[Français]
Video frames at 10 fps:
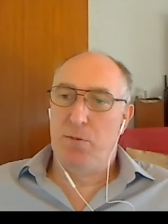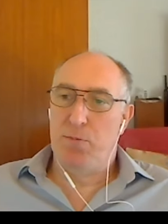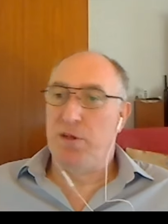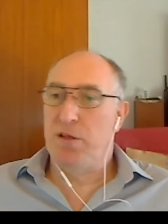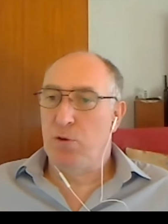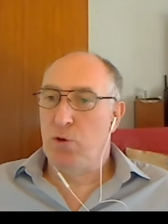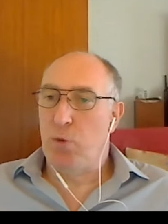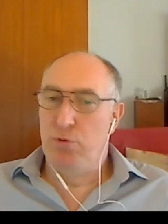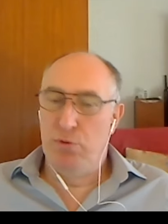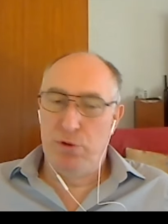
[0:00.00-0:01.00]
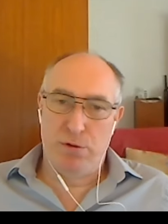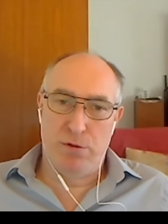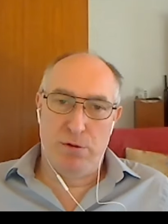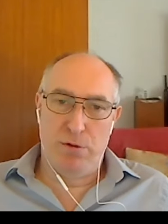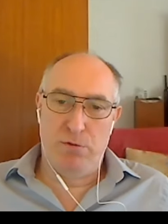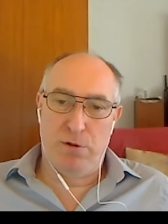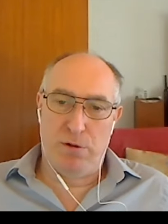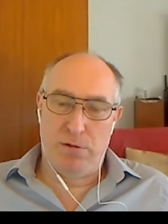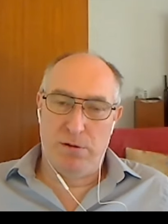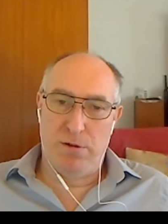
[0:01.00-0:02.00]
peut-être encore plus
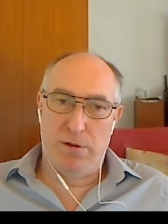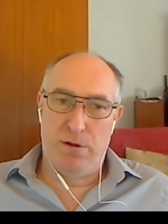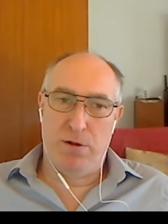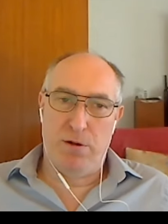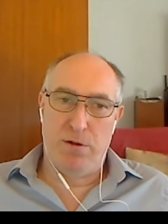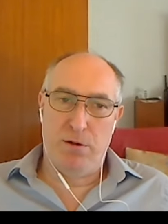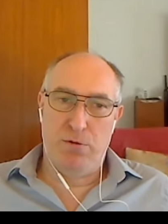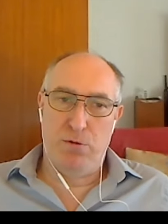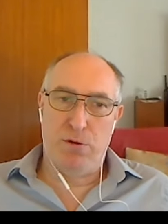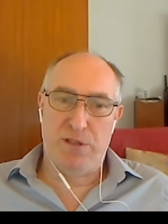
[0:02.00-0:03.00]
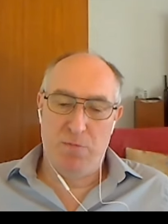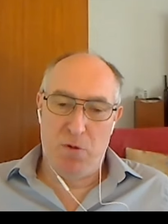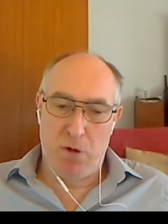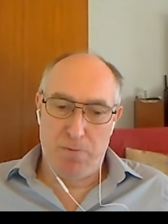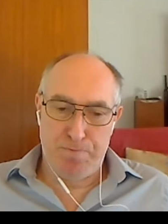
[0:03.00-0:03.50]
durant, durant ces moments